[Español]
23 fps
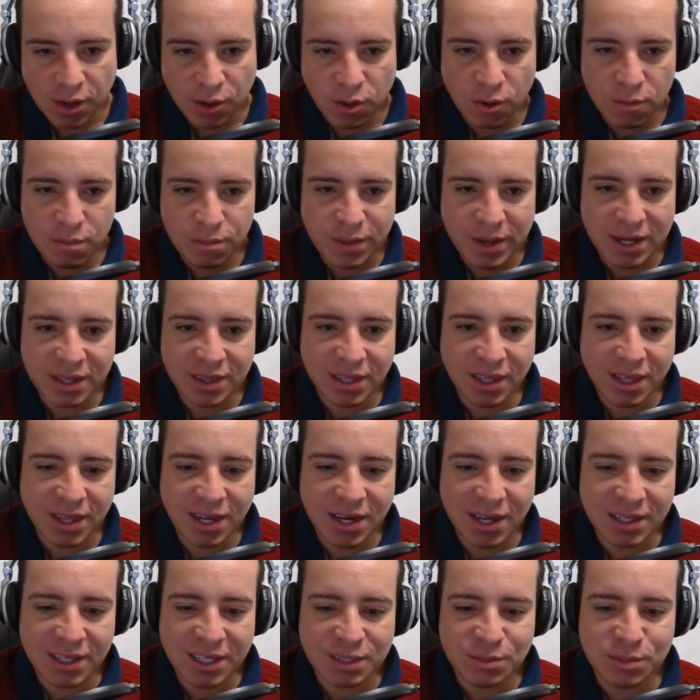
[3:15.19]
compartida
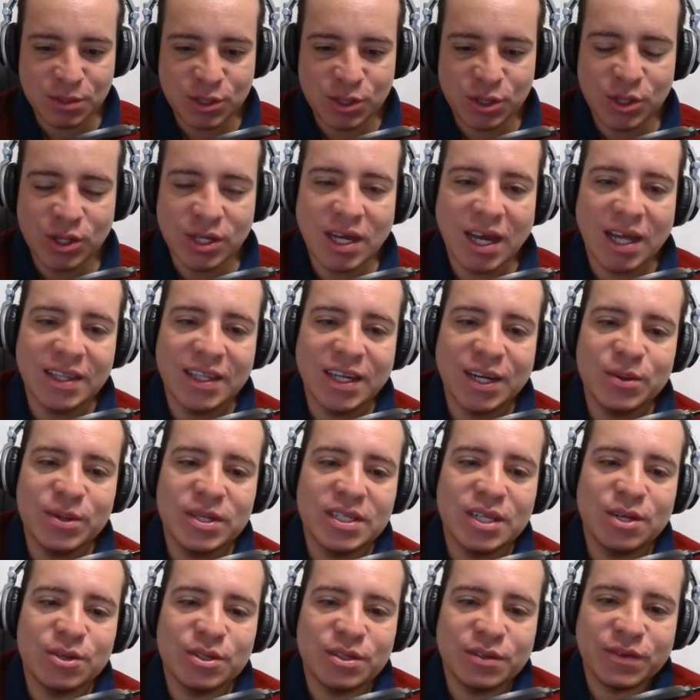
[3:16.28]
la transmisión a través
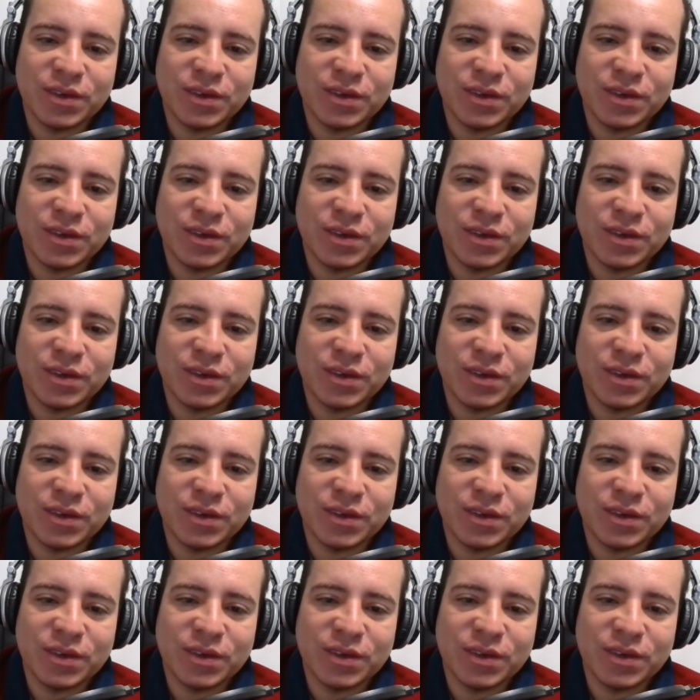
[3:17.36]
de los